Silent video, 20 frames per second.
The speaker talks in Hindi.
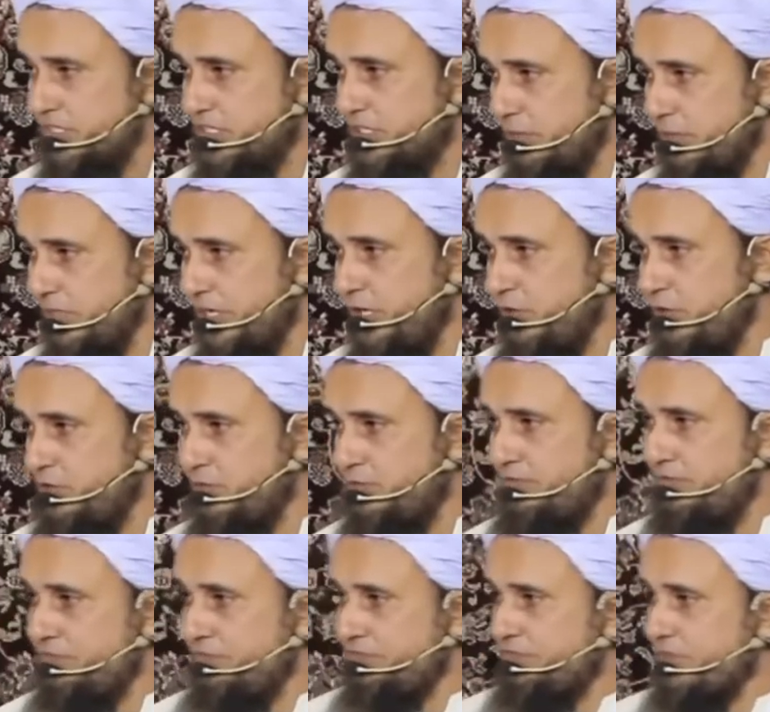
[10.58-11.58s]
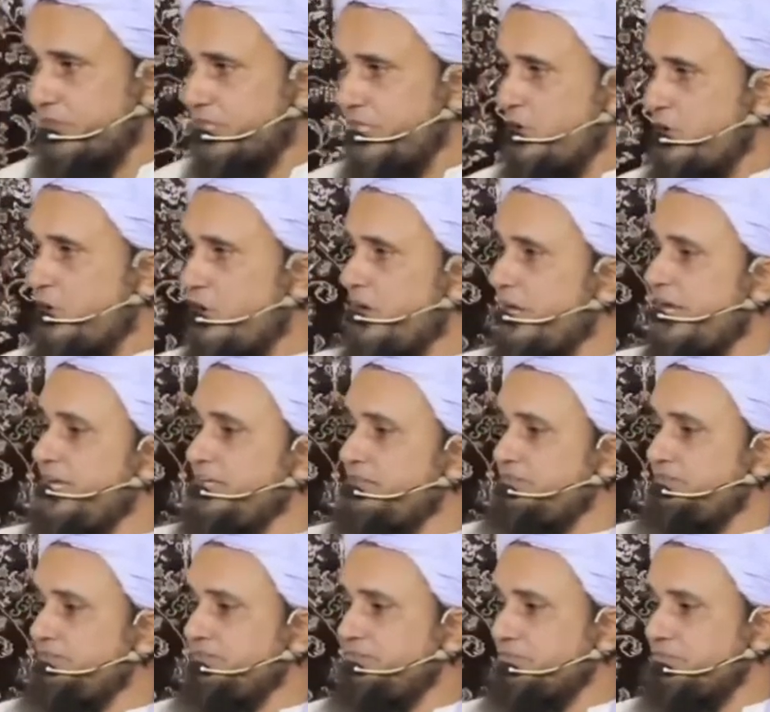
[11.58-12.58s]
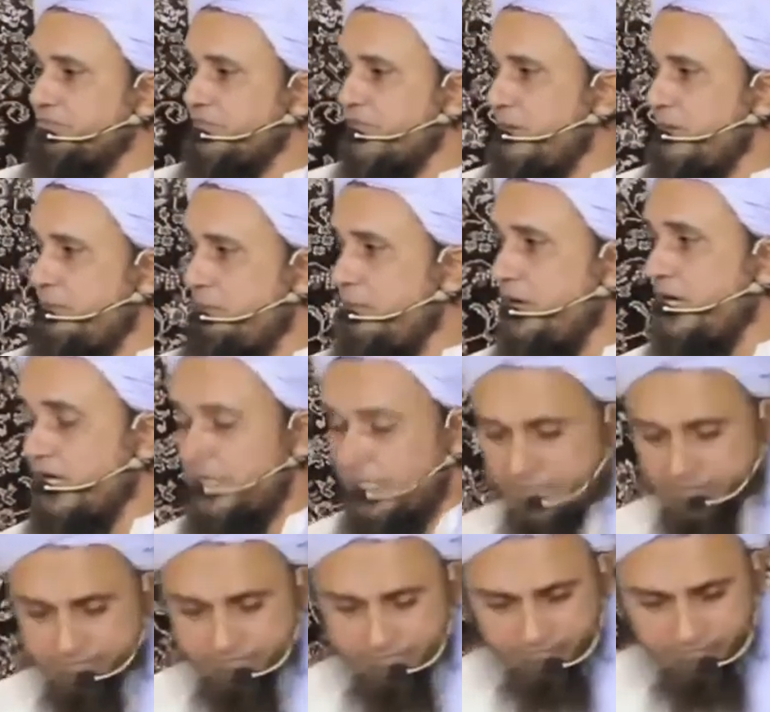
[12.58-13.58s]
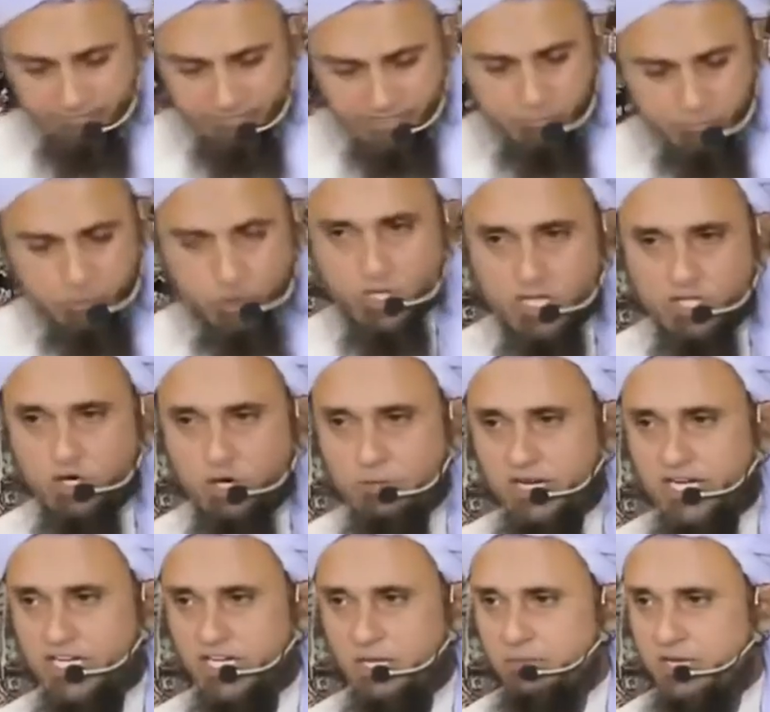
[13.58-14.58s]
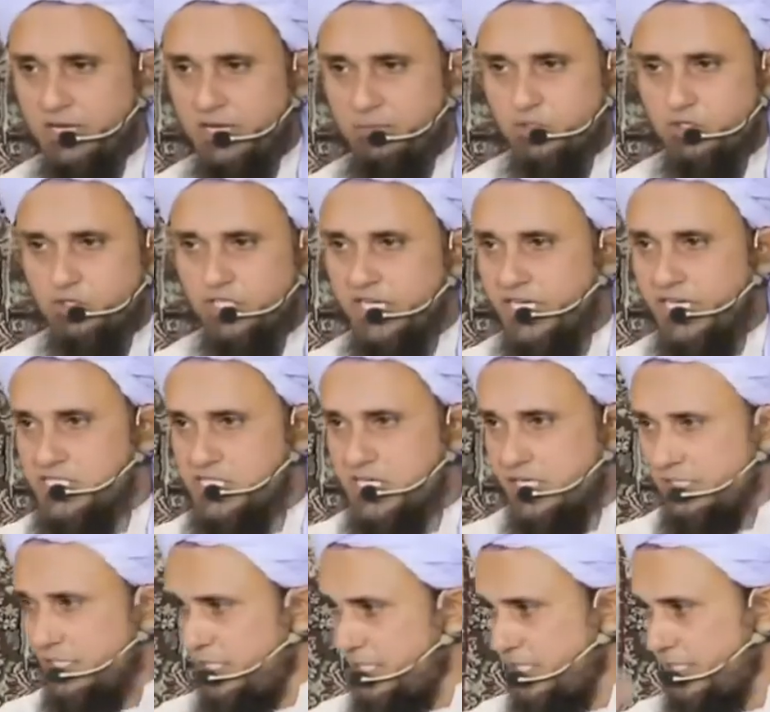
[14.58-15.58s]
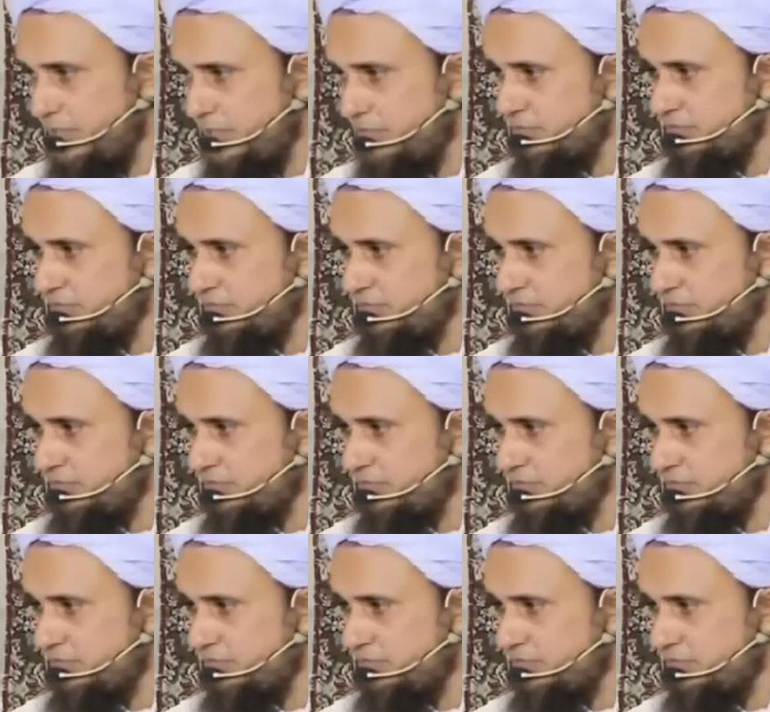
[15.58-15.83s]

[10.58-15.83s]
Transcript: समझ रहे हो ये कौन है पागल है थोड़े दिनों में इनकी बेगम खुद ही केस कर देगी